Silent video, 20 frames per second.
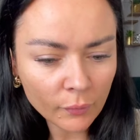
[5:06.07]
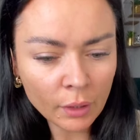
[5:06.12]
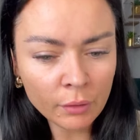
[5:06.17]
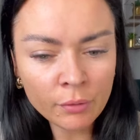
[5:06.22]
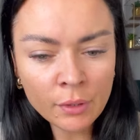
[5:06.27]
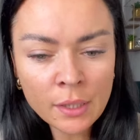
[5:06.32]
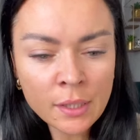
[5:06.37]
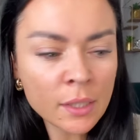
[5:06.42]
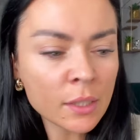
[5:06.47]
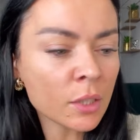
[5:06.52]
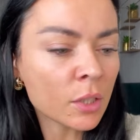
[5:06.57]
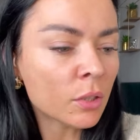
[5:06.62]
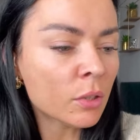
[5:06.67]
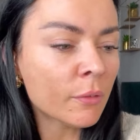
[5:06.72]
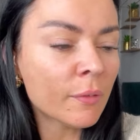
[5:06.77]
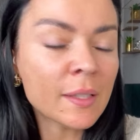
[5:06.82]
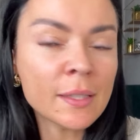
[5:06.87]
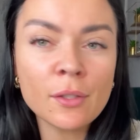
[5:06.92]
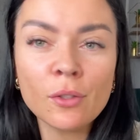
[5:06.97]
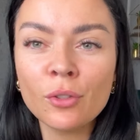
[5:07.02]
Więc ja się do
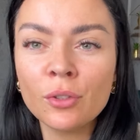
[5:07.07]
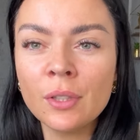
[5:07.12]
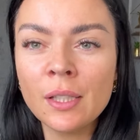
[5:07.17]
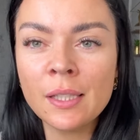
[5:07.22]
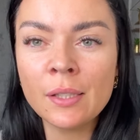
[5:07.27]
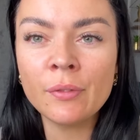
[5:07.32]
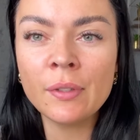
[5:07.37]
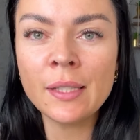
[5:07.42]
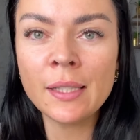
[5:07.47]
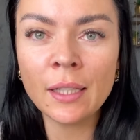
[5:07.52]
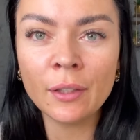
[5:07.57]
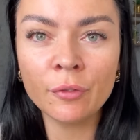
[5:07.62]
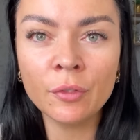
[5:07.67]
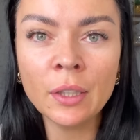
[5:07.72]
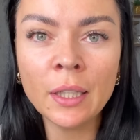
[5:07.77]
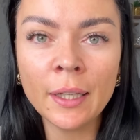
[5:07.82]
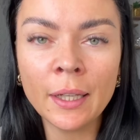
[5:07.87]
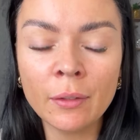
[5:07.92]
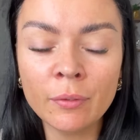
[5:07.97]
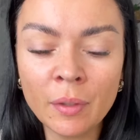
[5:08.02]
Was odezwę za
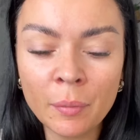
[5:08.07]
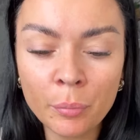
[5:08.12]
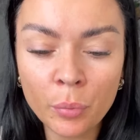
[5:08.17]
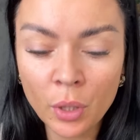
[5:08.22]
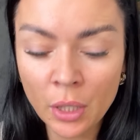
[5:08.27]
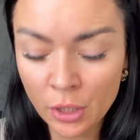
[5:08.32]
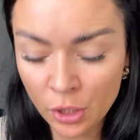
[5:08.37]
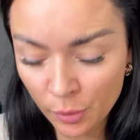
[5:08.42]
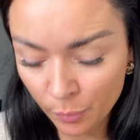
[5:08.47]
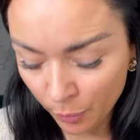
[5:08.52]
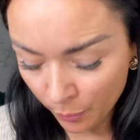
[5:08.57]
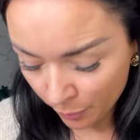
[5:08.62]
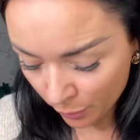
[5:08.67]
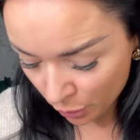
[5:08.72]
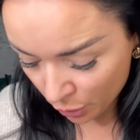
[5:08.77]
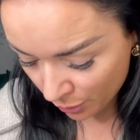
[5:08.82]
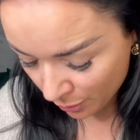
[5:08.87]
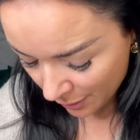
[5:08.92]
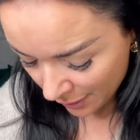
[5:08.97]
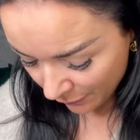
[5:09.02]
chwilę, jak Wam pokażę po
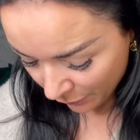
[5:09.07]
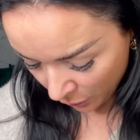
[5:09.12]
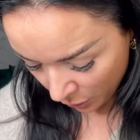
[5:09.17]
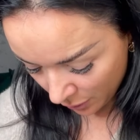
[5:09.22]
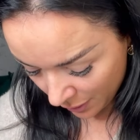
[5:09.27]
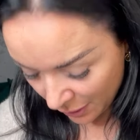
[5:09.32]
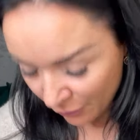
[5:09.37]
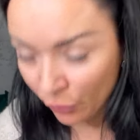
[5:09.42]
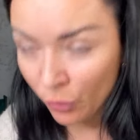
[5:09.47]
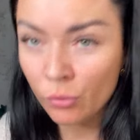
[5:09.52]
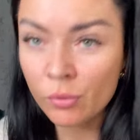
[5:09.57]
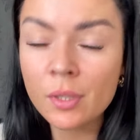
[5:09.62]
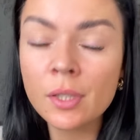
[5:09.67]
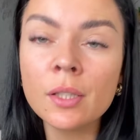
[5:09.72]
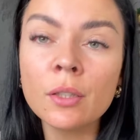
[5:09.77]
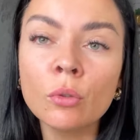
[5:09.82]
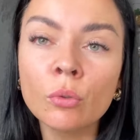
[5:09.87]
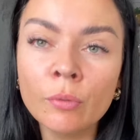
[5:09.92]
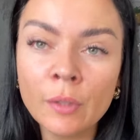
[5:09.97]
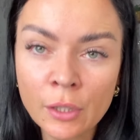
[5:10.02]
prostu swoją, styluweczkę,
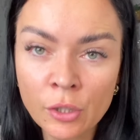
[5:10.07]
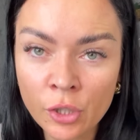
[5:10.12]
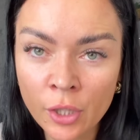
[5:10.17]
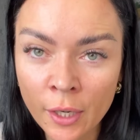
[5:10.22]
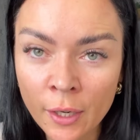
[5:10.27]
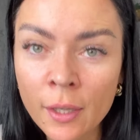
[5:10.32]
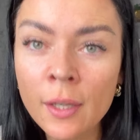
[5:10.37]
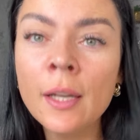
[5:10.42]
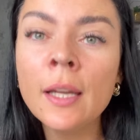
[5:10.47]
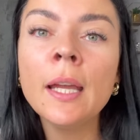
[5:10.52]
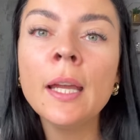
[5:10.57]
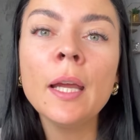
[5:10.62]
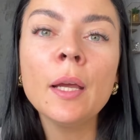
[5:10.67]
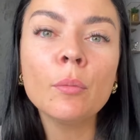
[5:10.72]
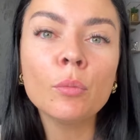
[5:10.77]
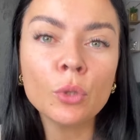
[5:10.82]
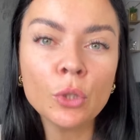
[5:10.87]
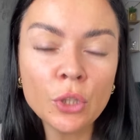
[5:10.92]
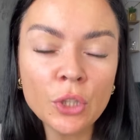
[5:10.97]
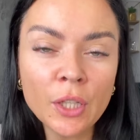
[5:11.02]
stylóweczkę,
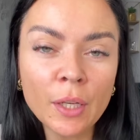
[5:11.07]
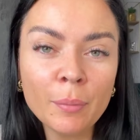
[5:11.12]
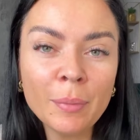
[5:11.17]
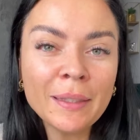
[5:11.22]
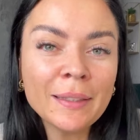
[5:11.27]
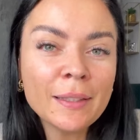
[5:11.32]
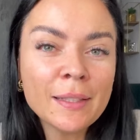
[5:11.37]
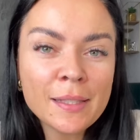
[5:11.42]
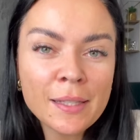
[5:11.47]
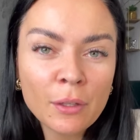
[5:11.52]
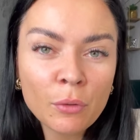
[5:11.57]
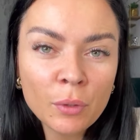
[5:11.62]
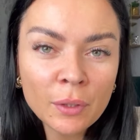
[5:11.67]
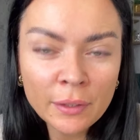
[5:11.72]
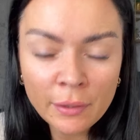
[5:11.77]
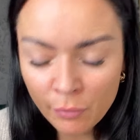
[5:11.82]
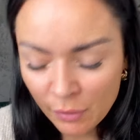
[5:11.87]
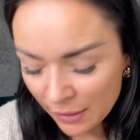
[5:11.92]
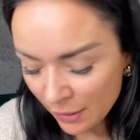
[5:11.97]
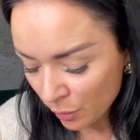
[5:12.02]
bo dzisiaj będę
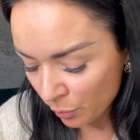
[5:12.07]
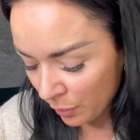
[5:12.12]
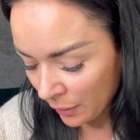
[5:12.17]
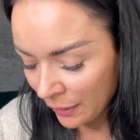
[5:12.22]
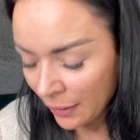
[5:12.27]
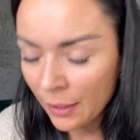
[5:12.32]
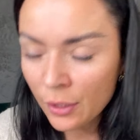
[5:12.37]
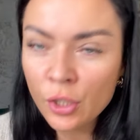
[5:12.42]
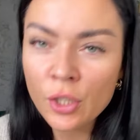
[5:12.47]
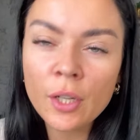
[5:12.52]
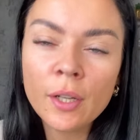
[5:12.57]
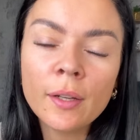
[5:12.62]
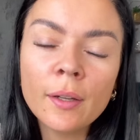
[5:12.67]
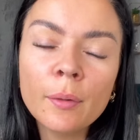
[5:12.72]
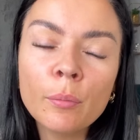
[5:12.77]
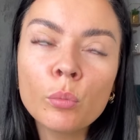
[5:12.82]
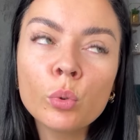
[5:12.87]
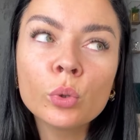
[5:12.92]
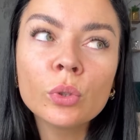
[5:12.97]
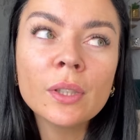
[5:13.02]
zakładała sobie nasze
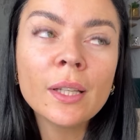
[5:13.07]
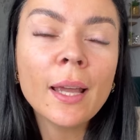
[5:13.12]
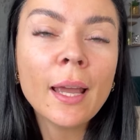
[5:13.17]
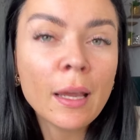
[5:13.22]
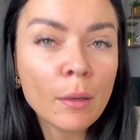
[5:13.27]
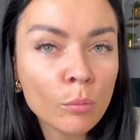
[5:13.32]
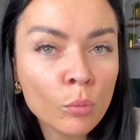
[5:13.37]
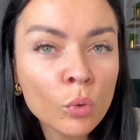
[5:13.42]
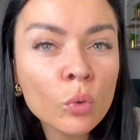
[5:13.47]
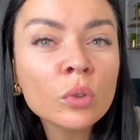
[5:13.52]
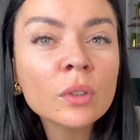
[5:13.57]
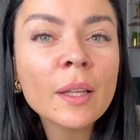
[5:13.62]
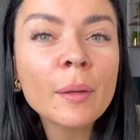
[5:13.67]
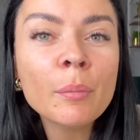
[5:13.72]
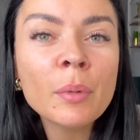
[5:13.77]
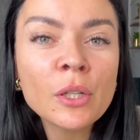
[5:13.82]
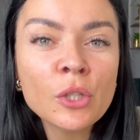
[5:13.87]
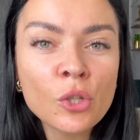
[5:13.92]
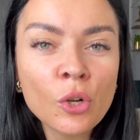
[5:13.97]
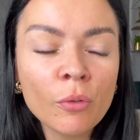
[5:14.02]
buty emu, te
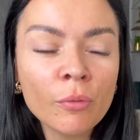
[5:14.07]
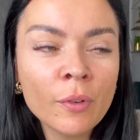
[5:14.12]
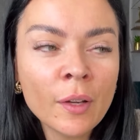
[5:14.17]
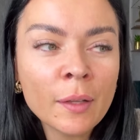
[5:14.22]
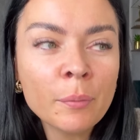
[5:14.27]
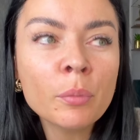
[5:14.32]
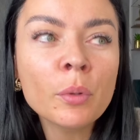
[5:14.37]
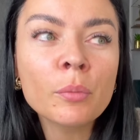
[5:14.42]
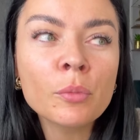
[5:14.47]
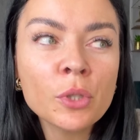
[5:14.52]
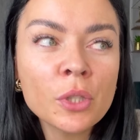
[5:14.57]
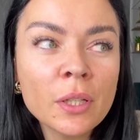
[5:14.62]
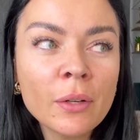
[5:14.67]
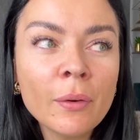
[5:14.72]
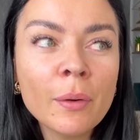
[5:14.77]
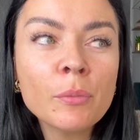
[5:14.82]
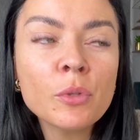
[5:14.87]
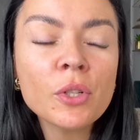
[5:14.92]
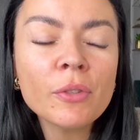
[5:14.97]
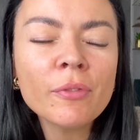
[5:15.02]
beżowe.
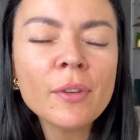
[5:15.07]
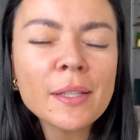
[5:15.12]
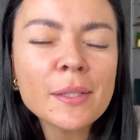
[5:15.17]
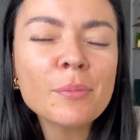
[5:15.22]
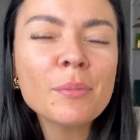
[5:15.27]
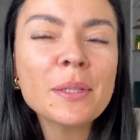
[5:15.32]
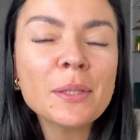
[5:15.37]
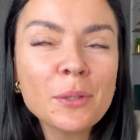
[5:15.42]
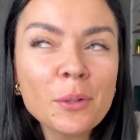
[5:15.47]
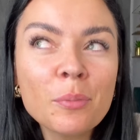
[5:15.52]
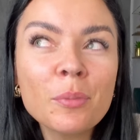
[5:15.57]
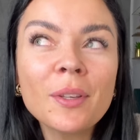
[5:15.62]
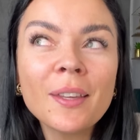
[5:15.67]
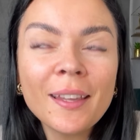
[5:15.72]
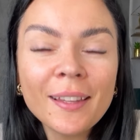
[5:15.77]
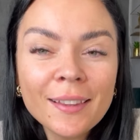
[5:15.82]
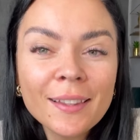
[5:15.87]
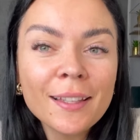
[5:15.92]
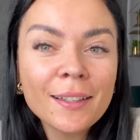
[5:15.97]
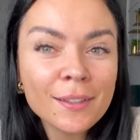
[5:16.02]
Pomyślałam, że wezmę sobie
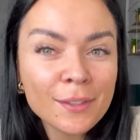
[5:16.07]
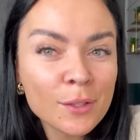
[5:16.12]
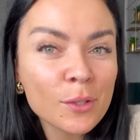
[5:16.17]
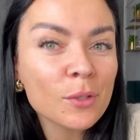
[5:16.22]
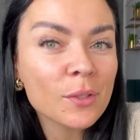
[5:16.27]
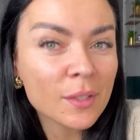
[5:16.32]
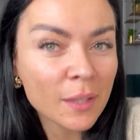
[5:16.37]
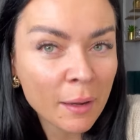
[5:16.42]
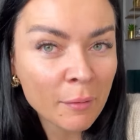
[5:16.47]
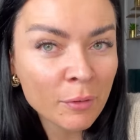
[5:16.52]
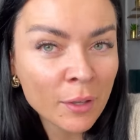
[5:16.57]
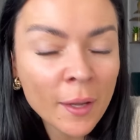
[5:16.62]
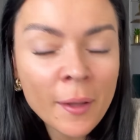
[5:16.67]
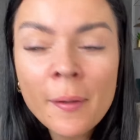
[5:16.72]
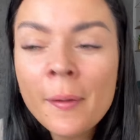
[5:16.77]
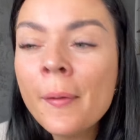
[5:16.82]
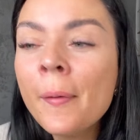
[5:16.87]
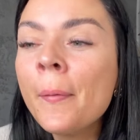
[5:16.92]
jedne i zostawię.